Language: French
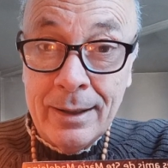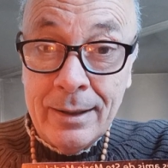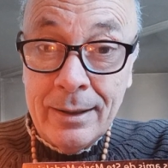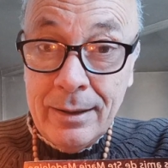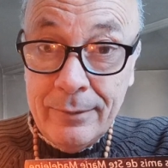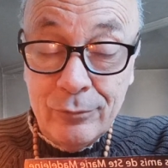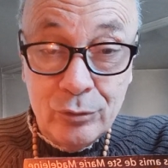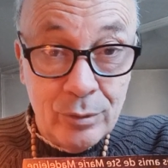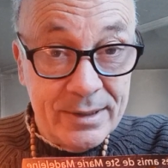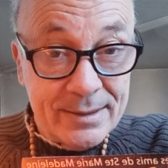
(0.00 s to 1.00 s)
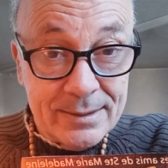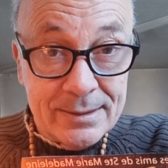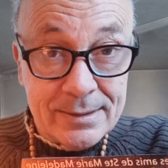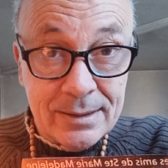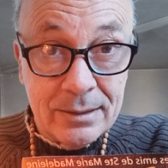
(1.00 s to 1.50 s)
et vous tous les saints et
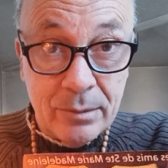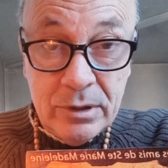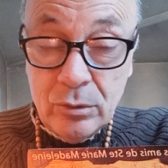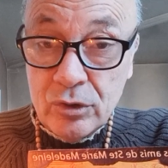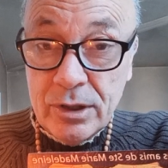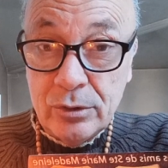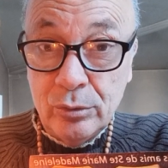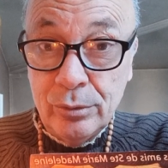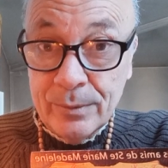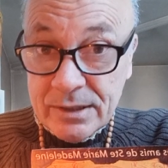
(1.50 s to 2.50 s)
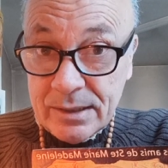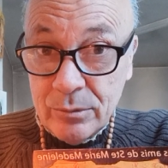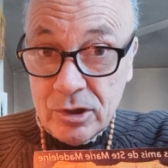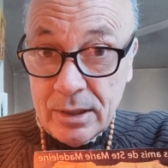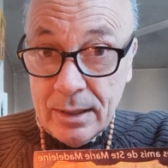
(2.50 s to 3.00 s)
saintes amis de Jésus, Saint
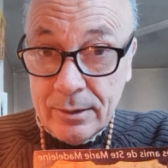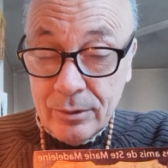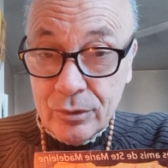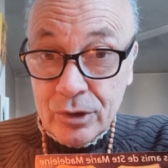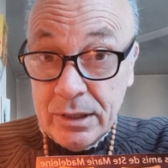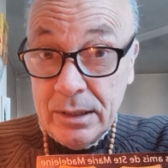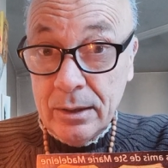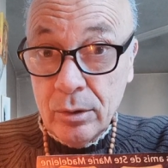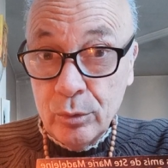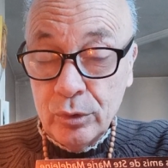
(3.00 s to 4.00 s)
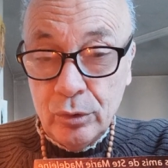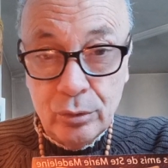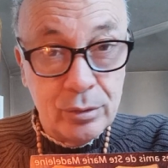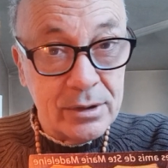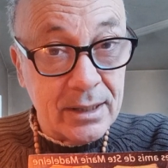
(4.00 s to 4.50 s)
Michel Archange, qui est comme Dieu,
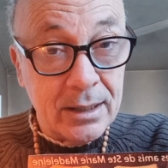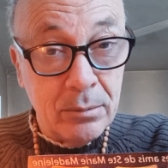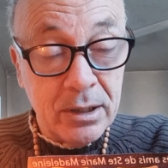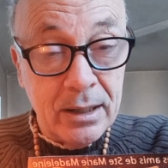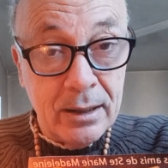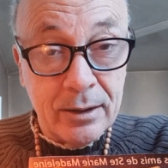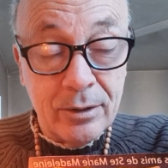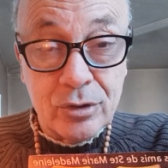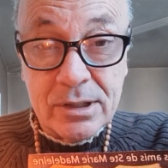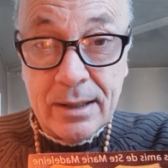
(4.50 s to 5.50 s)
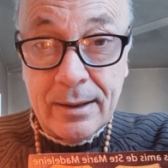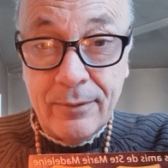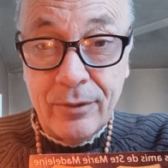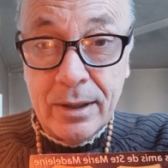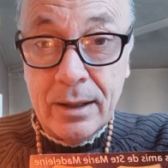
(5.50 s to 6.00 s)
Saint Gabriel Archange, Saint
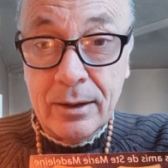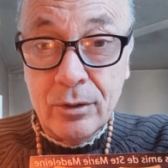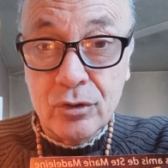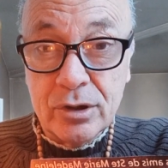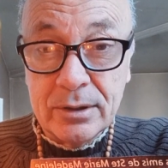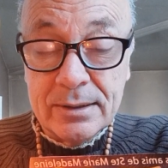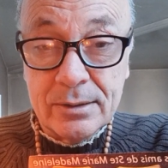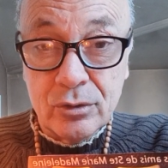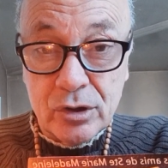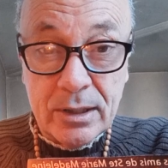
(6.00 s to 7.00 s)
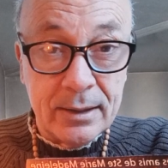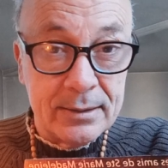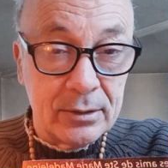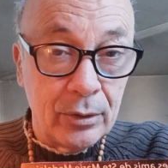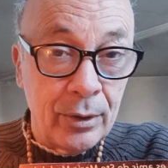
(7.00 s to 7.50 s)
Raphaël Archange et tes anges
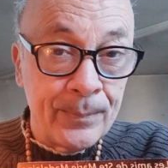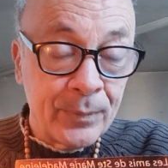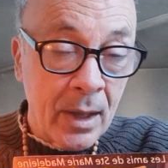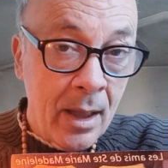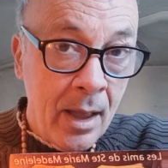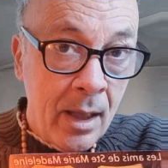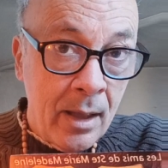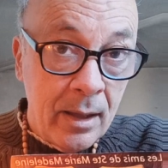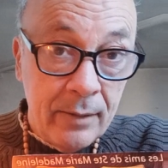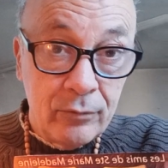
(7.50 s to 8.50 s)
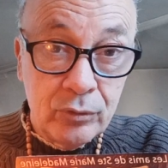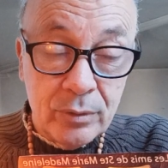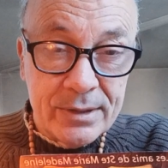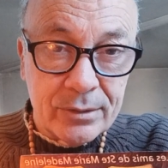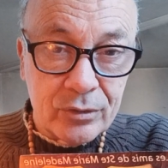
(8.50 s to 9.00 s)
guérisseurs, et vous tous
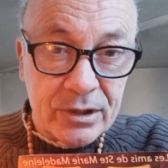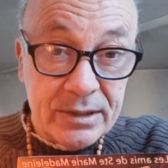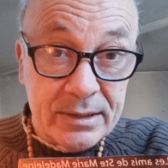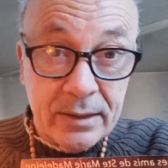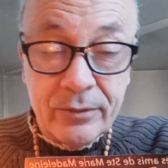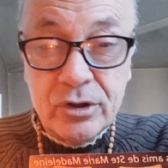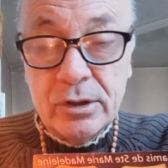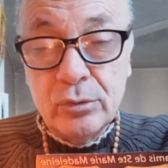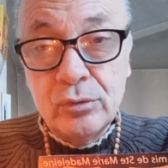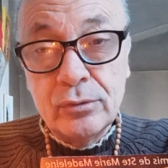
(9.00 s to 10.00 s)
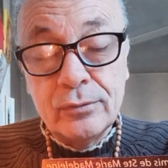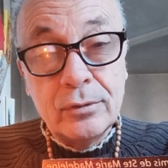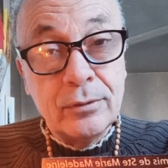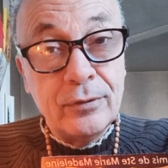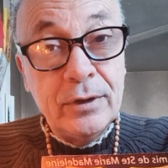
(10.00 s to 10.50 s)
les anges qui servez Jésus, je vous
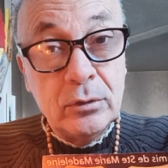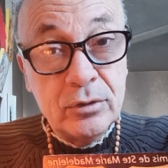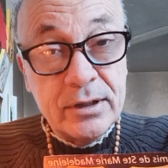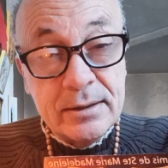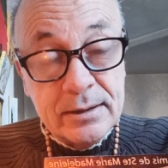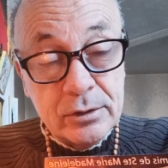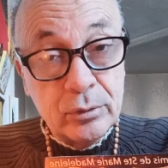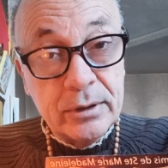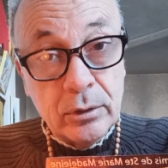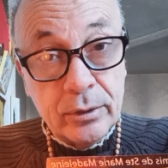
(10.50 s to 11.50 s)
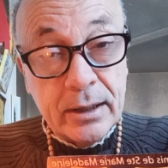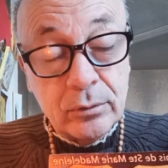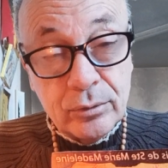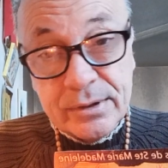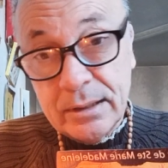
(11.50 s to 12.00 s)
confie toutes celles et ceux qui
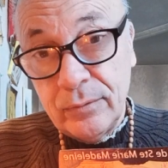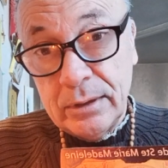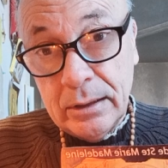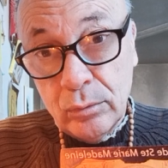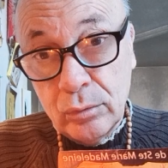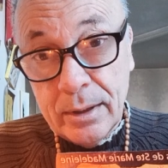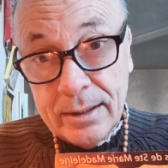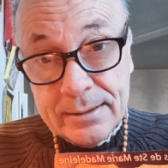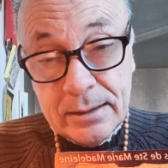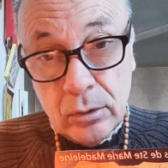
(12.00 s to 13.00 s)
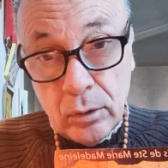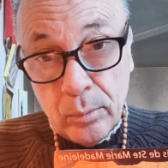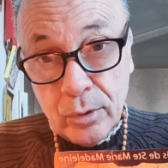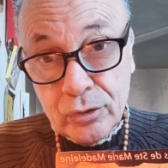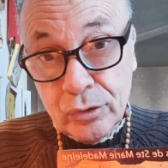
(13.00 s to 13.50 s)
regarderont cette vidéo, ainsi que leurs
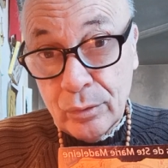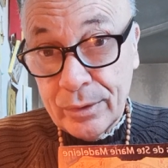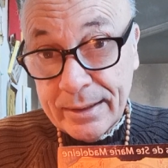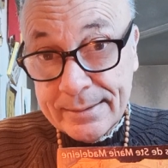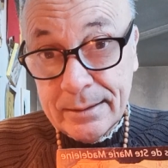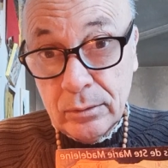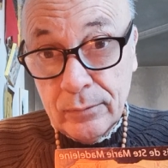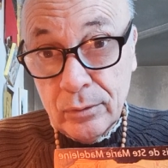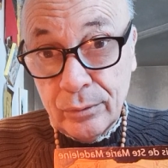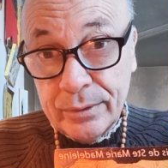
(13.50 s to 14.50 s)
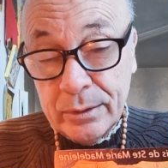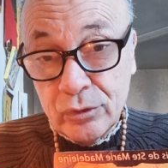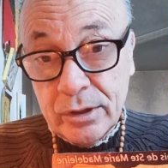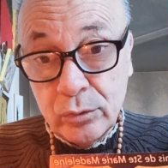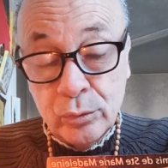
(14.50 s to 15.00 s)
proches, selon ta sainte volonté, au
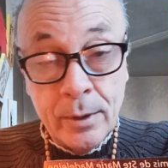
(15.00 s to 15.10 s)
Jésus.